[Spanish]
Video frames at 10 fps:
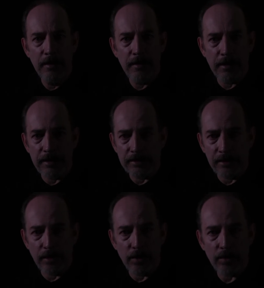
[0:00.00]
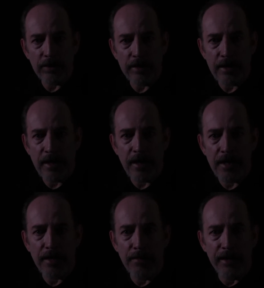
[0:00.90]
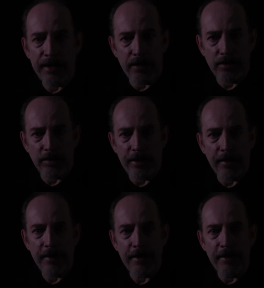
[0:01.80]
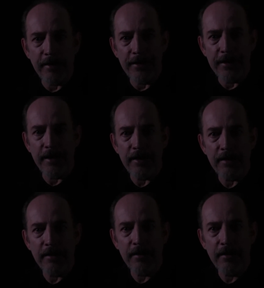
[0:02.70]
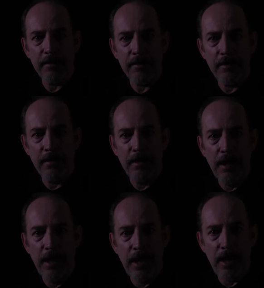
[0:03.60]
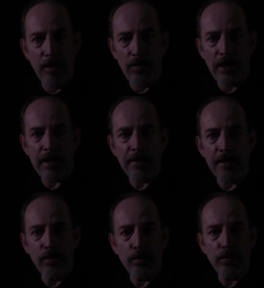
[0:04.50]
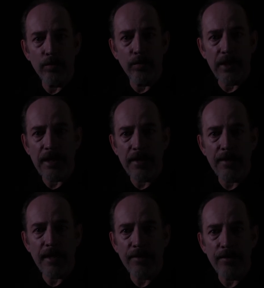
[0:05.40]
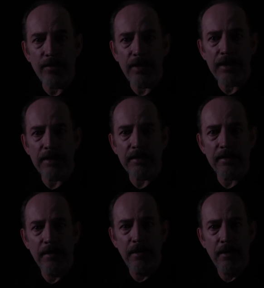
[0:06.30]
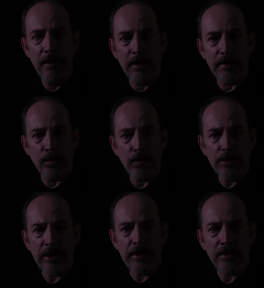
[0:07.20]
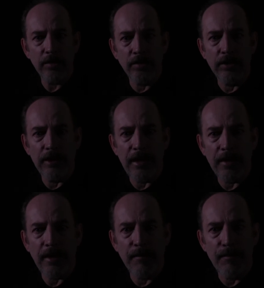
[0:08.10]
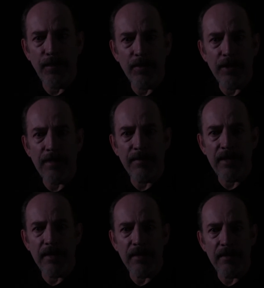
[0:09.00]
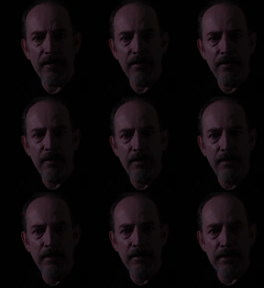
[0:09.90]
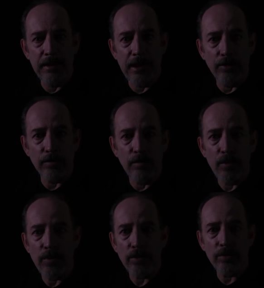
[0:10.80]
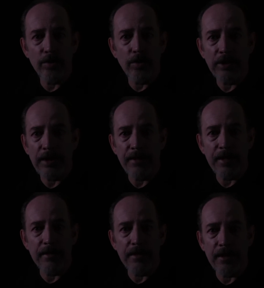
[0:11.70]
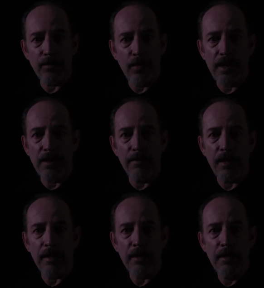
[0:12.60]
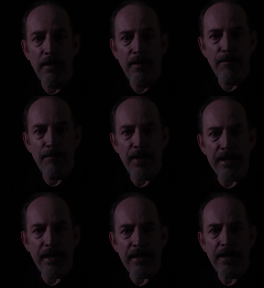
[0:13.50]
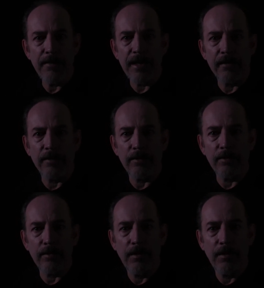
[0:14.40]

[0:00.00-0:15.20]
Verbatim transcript: que es rosas la alba y rosicler el día. Ahora que de luz tu niebla adoras, escucha al son de la zampoña mía. Si ya los muros no te ven de Huelva, peinar el viento,